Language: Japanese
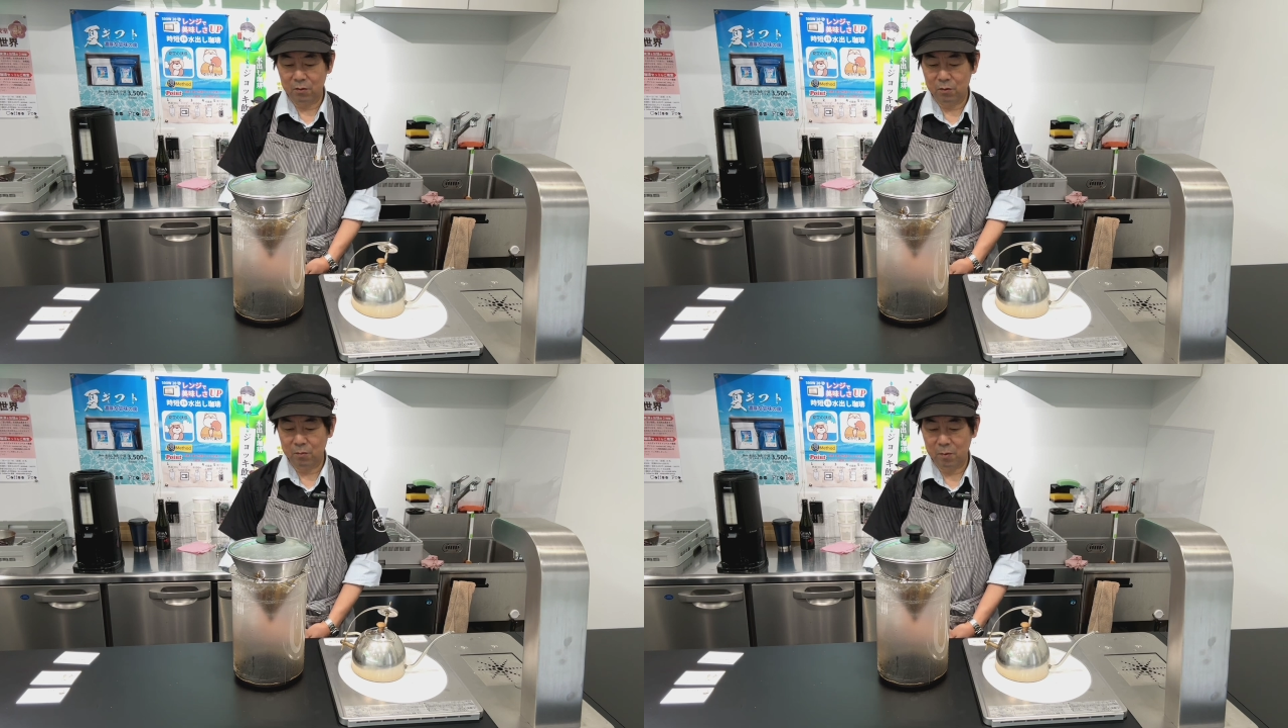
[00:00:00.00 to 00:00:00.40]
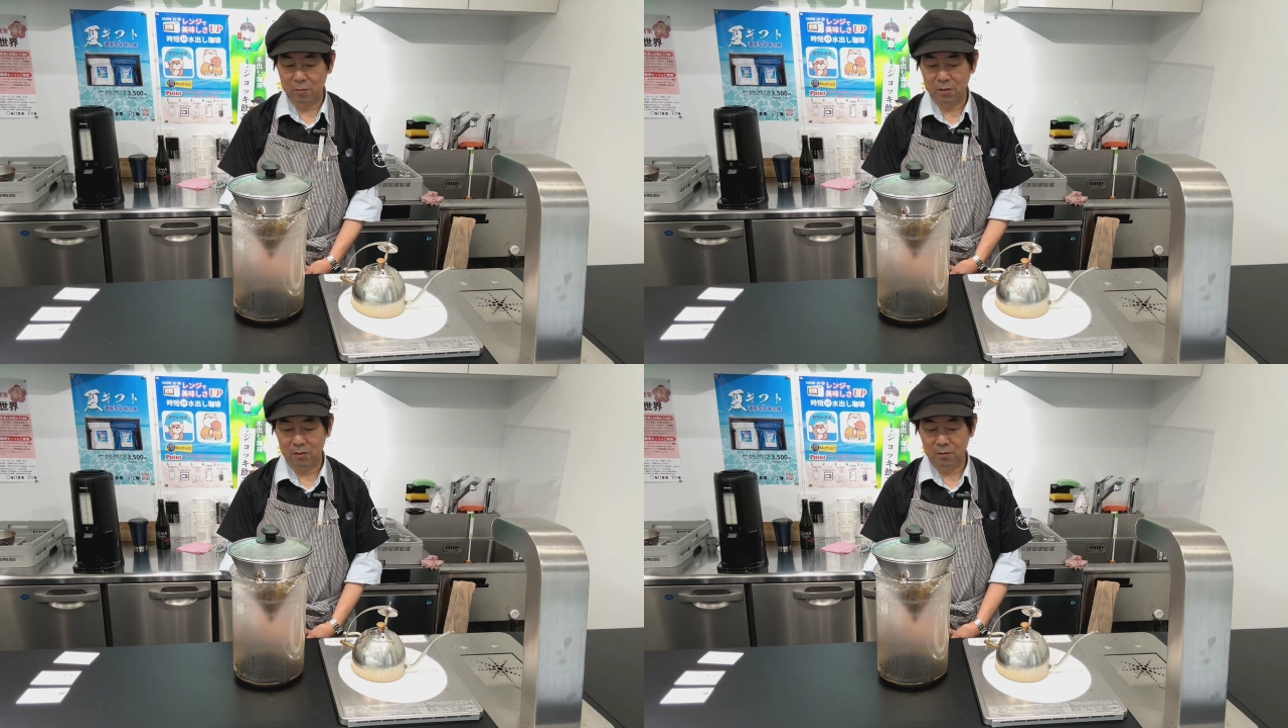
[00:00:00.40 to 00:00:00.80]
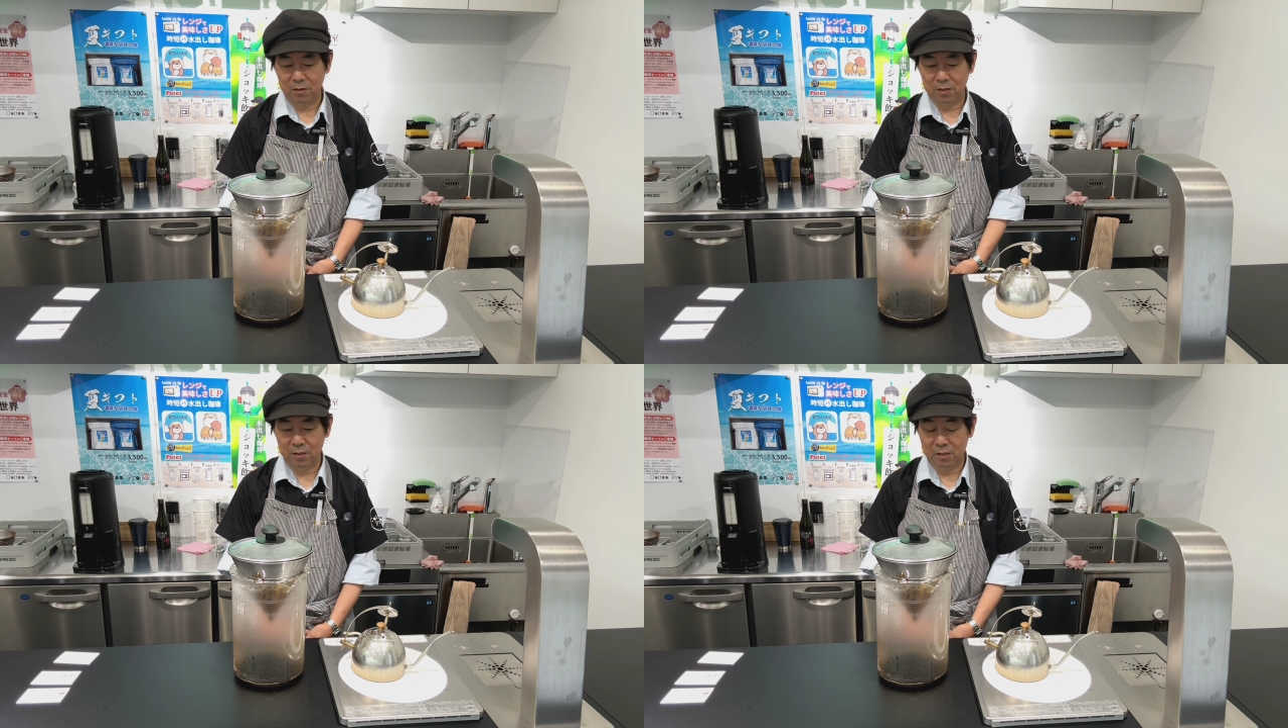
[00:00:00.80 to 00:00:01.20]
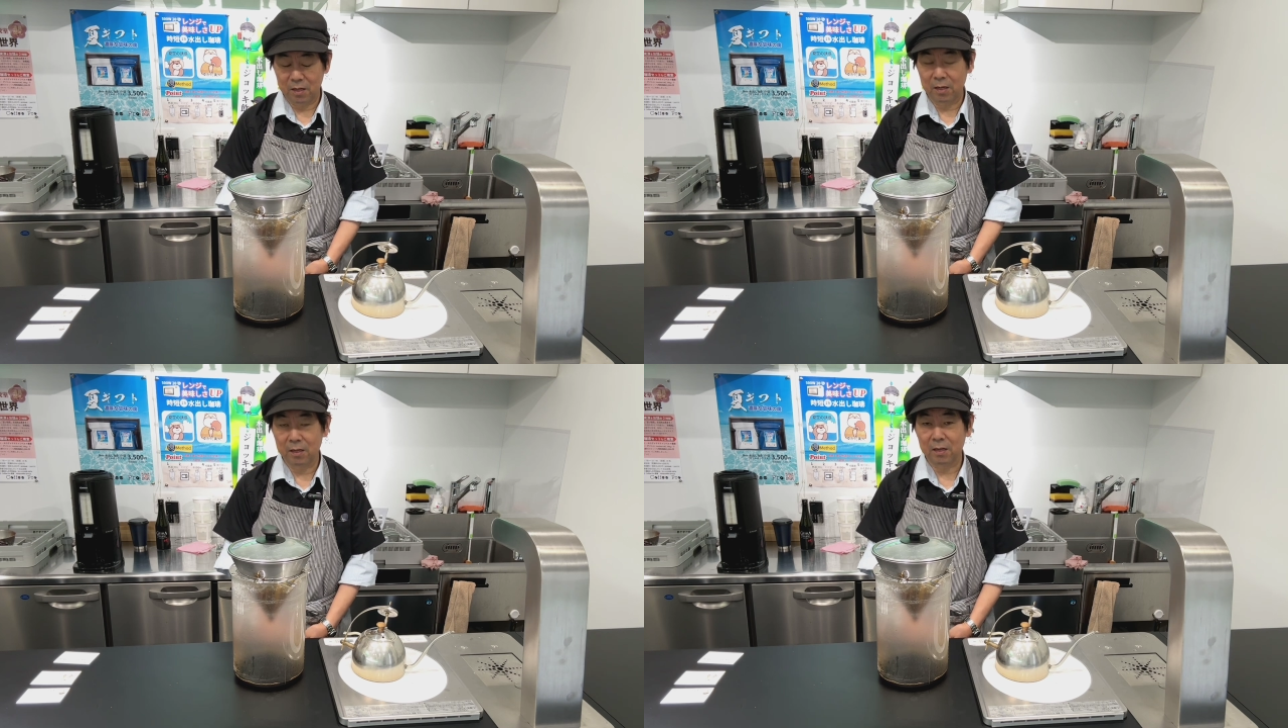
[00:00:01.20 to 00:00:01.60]
と今までのやり
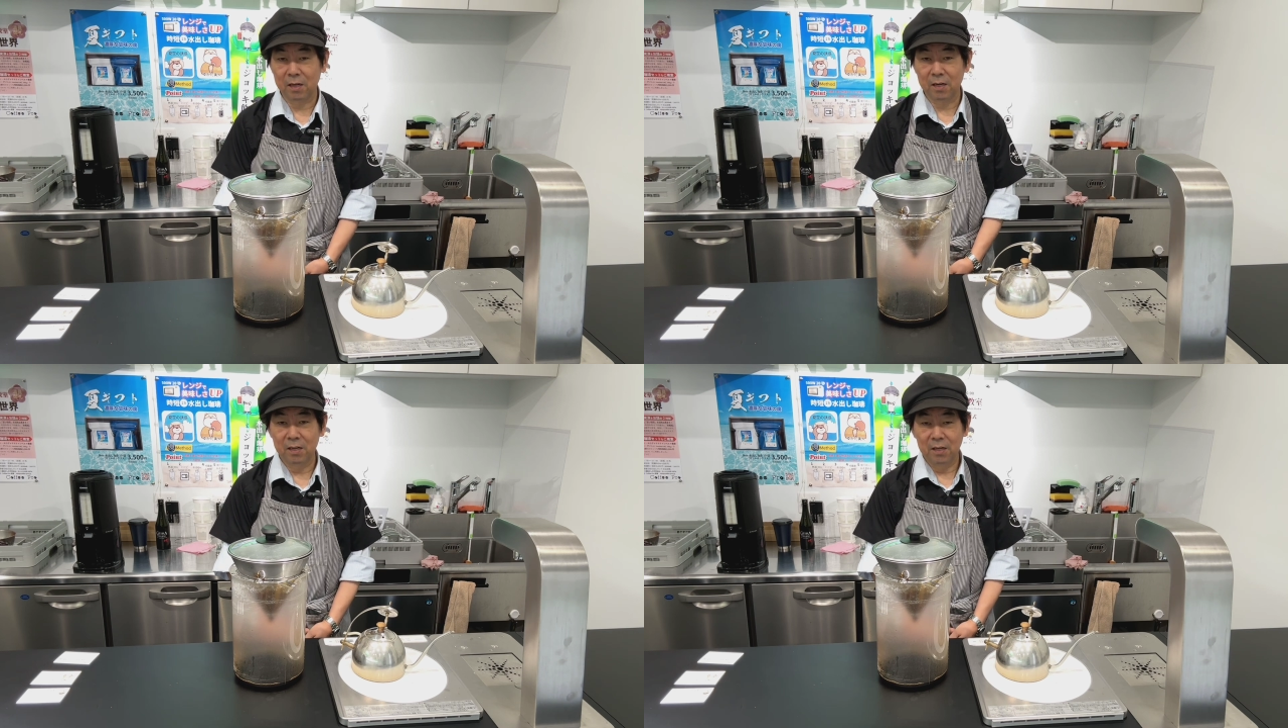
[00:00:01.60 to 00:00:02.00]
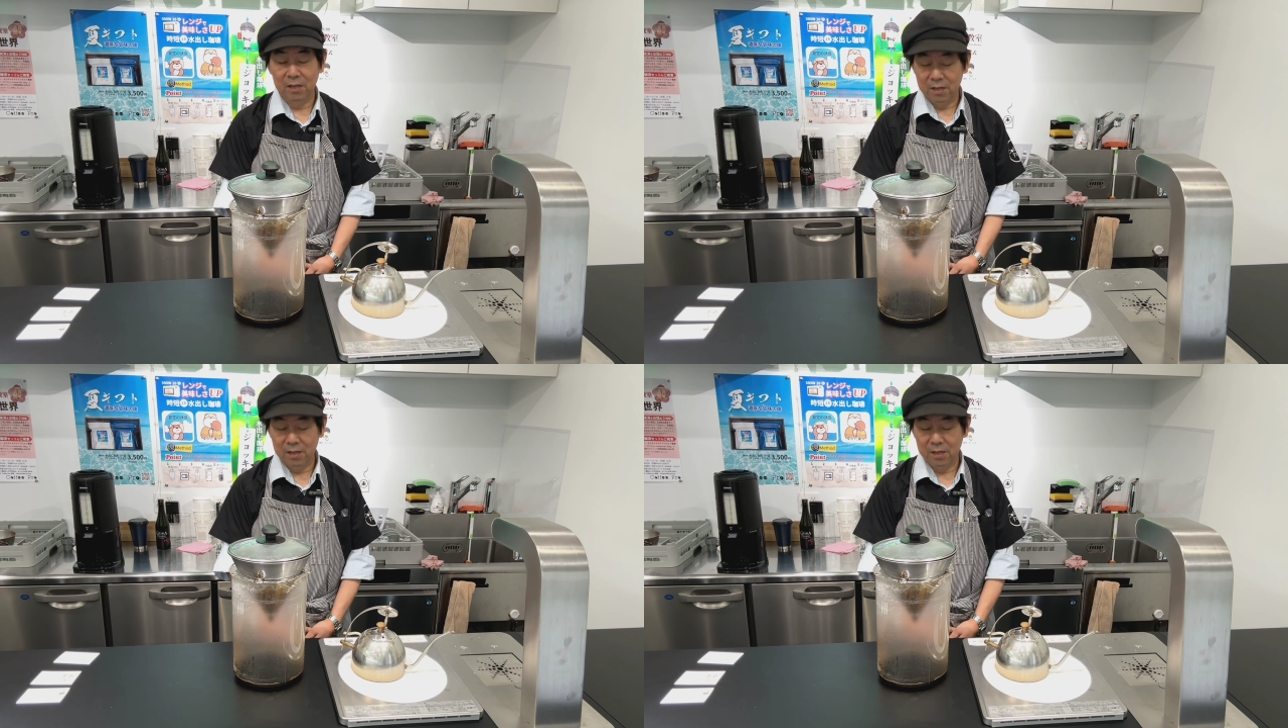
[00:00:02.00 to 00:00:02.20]
方が